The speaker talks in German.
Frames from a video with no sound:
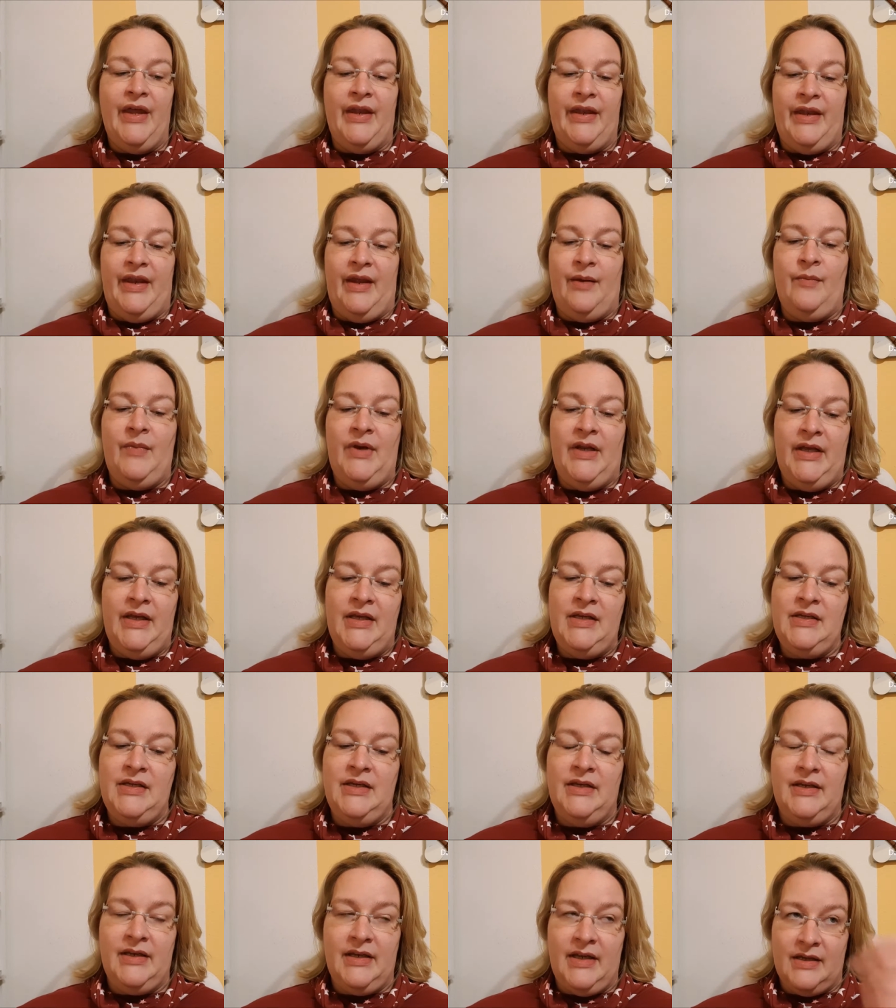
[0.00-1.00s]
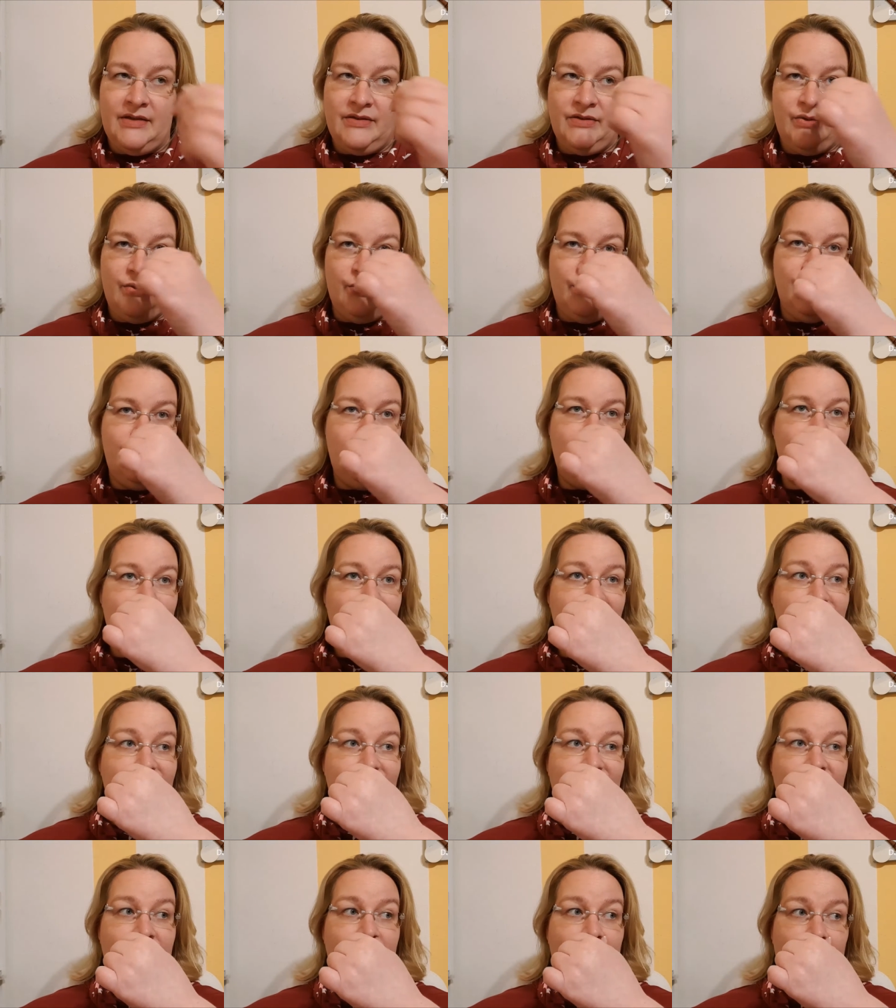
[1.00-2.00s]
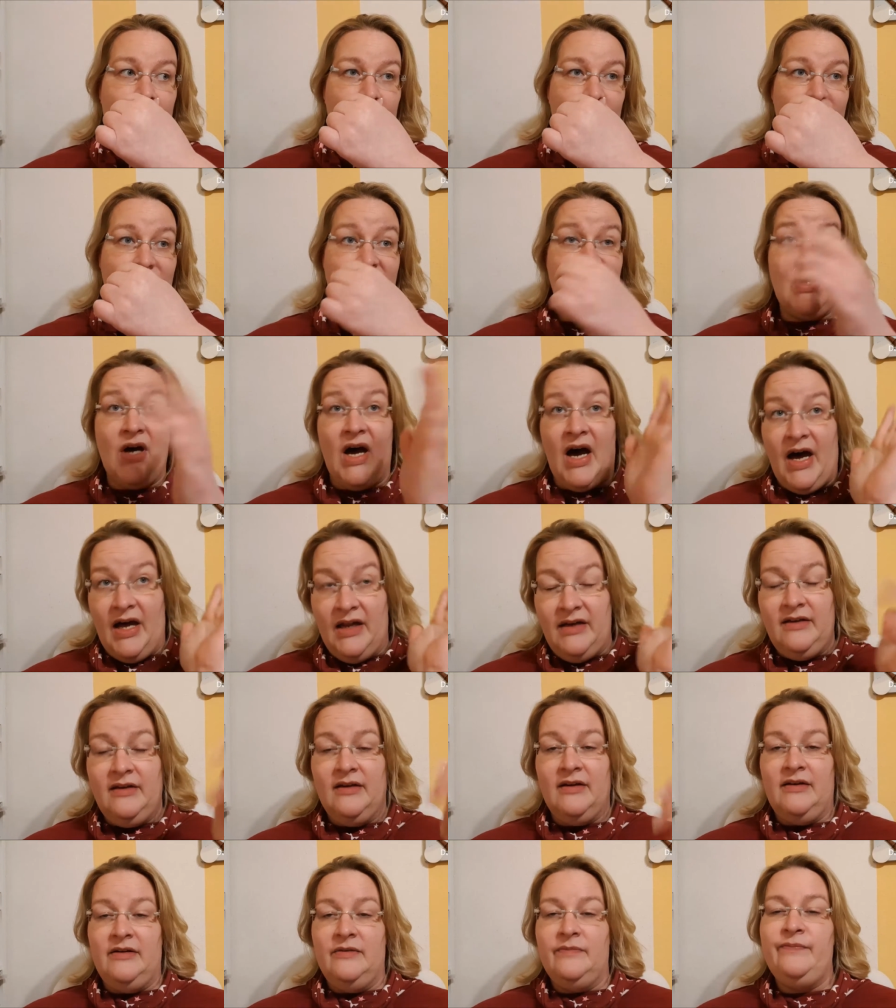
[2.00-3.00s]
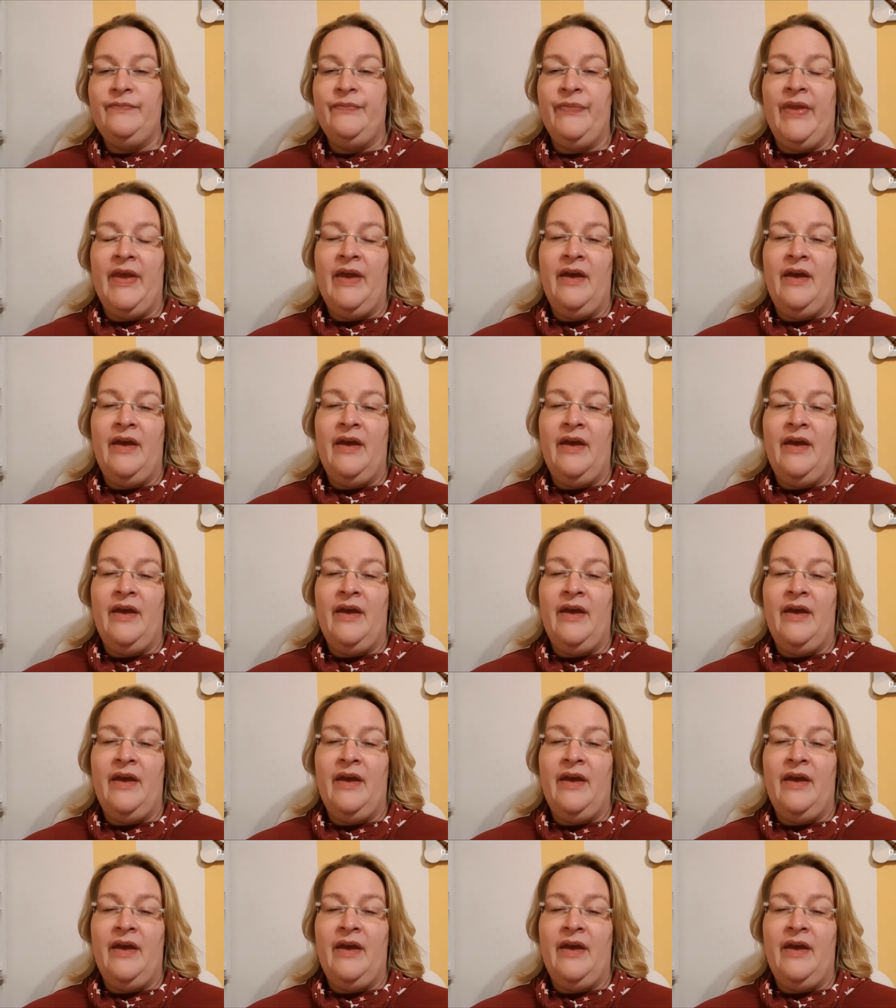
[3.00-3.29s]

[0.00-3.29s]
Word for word: nämlich, dass du unter anderem